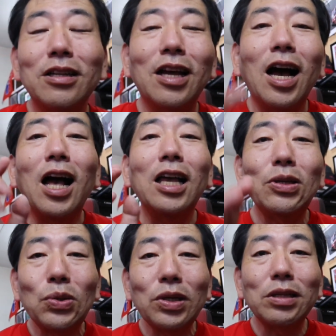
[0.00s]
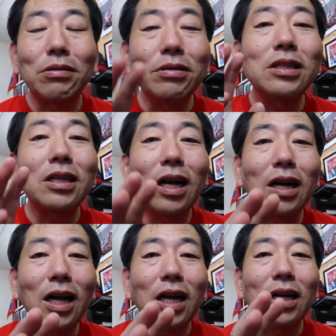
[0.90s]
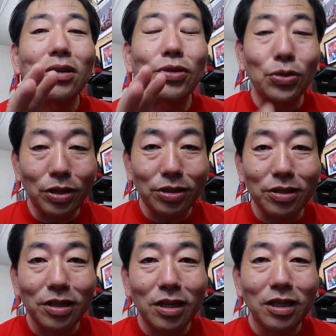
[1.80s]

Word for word: で、入るときにはウインカーが不要です、